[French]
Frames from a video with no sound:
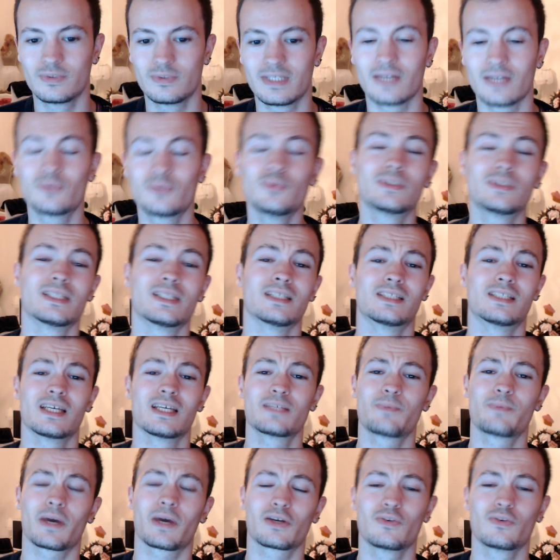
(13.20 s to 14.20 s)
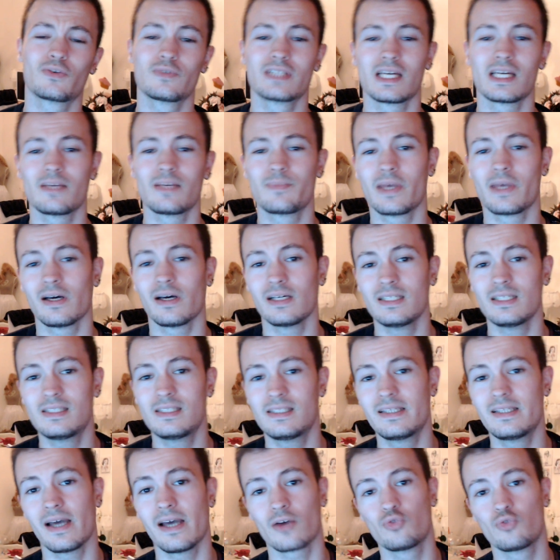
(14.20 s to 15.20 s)
tous, j'espère que vous allez bien. Ici
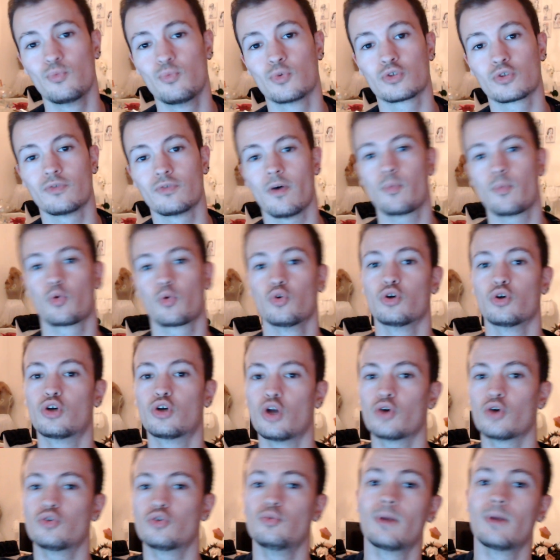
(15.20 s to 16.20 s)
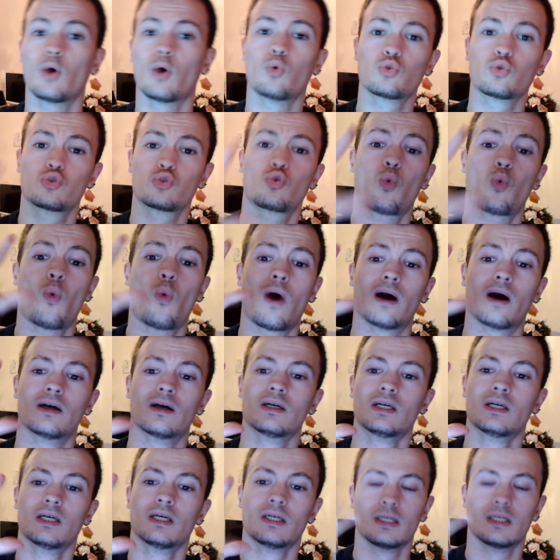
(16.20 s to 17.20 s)
Gardoum, on se voit pour le vlog numéro 3.
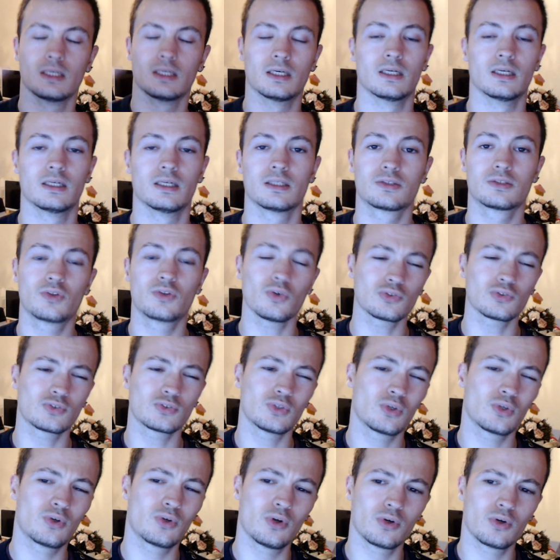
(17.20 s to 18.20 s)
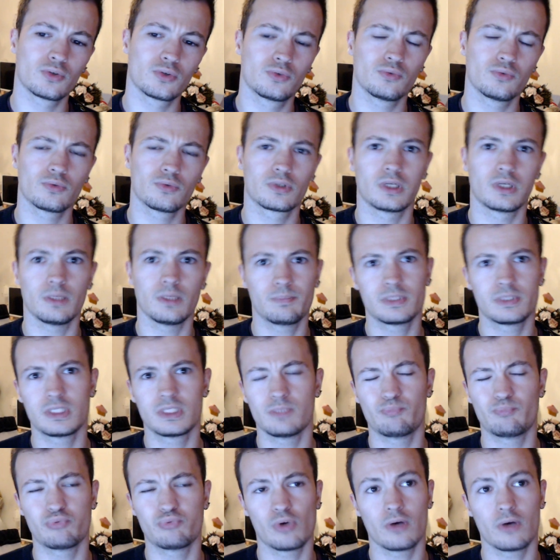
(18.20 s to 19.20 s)
Euh, dans ce vlog, donc, les petits
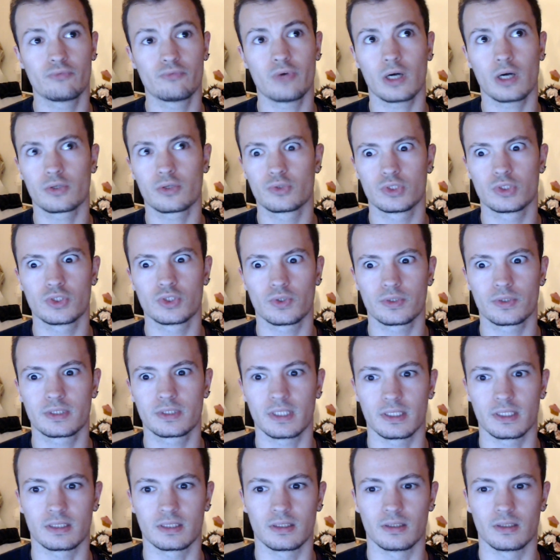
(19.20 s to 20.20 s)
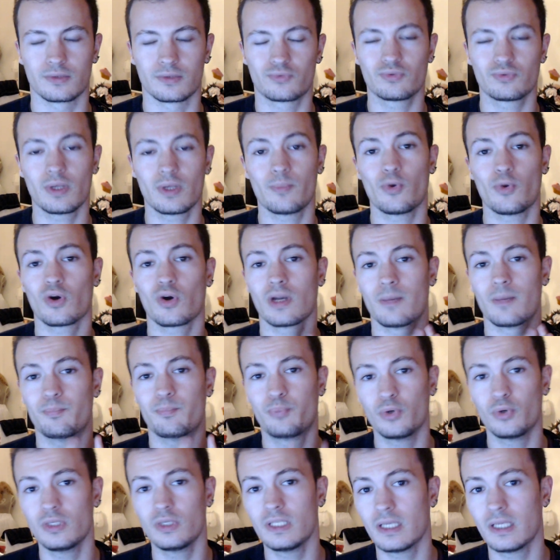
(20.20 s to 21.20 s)
points à voir que j'ai en tête. Tout d'abord, la
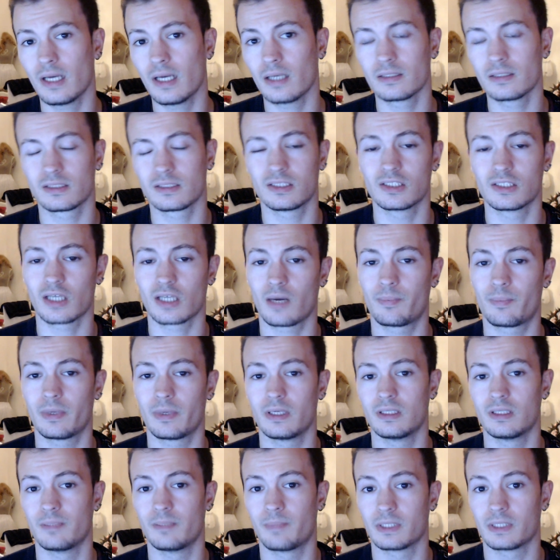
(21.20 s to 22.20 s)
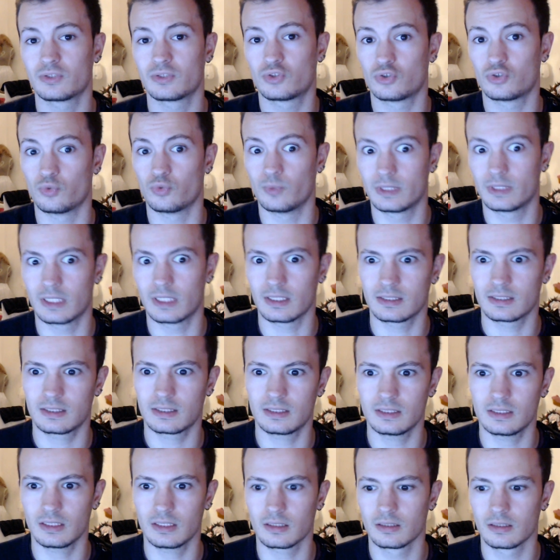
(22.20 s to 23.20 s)
Polylan, qui je rappelle n'est pas ce
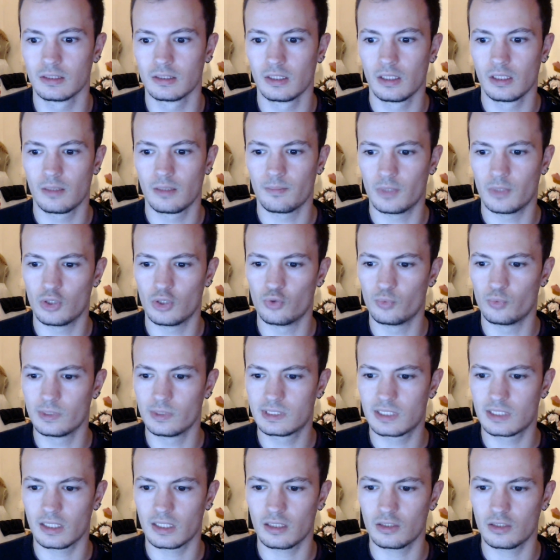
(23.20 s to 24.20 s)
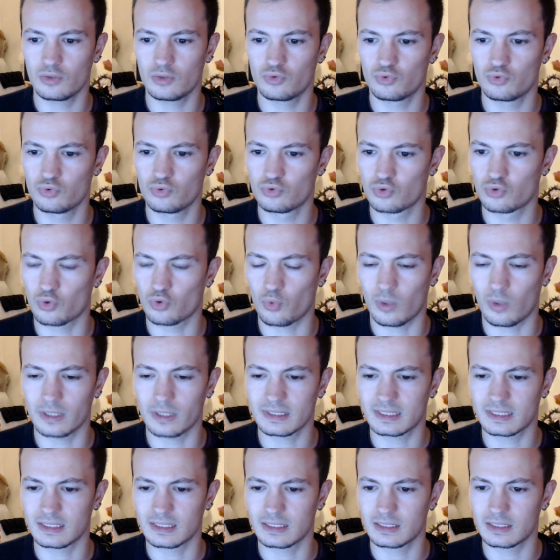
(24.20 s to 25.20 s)
week-end-ci, hein, mais le week-end du, je crois,
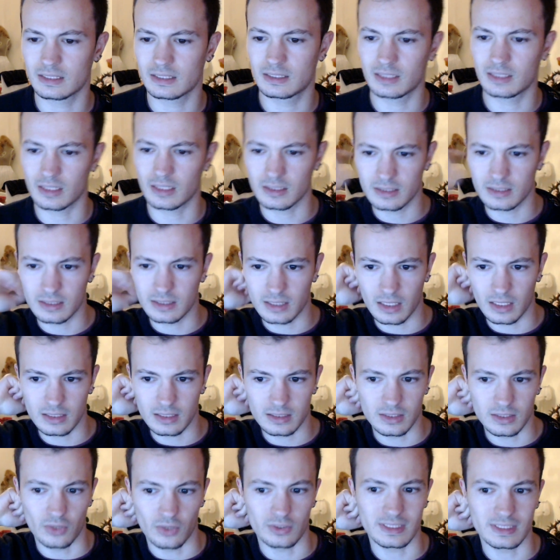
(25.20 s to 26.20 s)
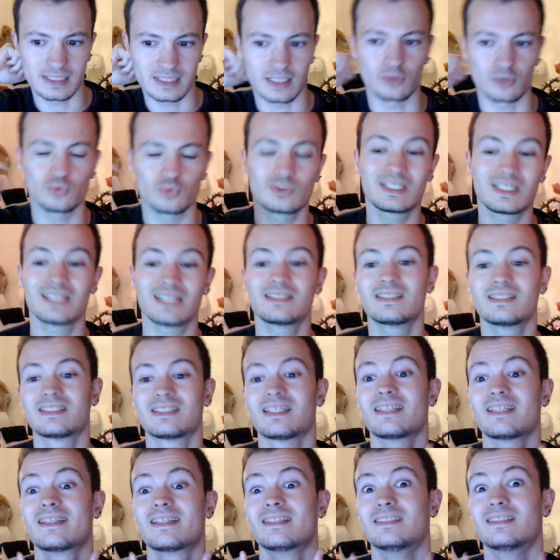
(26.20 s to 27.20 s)
c'est 15, 16, non, c'est ça, du 16,
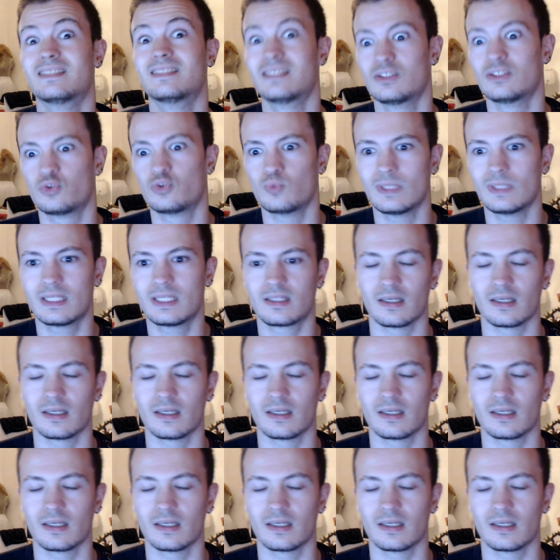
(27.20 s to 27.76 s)
17 et 18